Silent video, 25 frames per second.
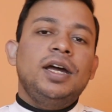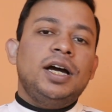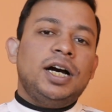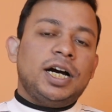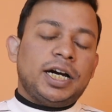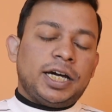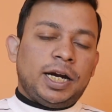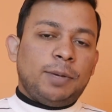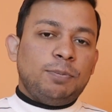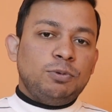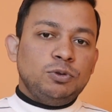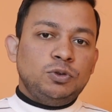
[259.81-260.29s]

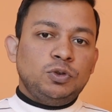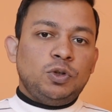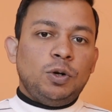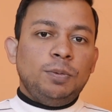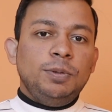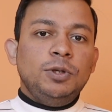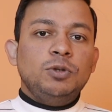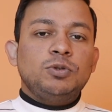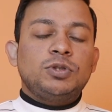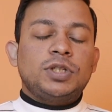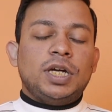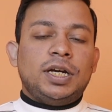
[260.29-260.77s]
अगर आप उसको
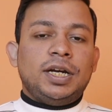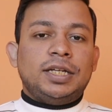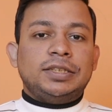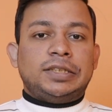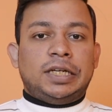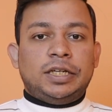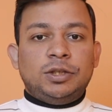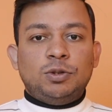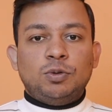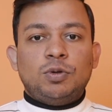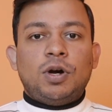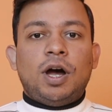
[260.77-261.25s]
भी यूज़ करना
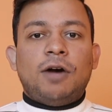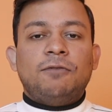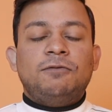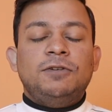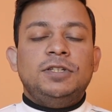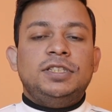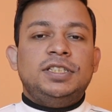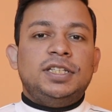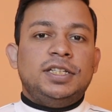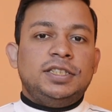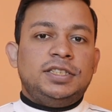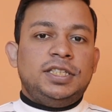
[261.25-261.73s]
चाहें तो
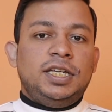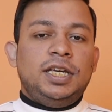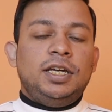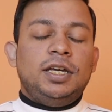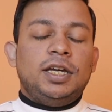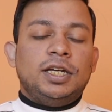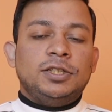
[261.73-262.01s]
काफ़ी अच्छे से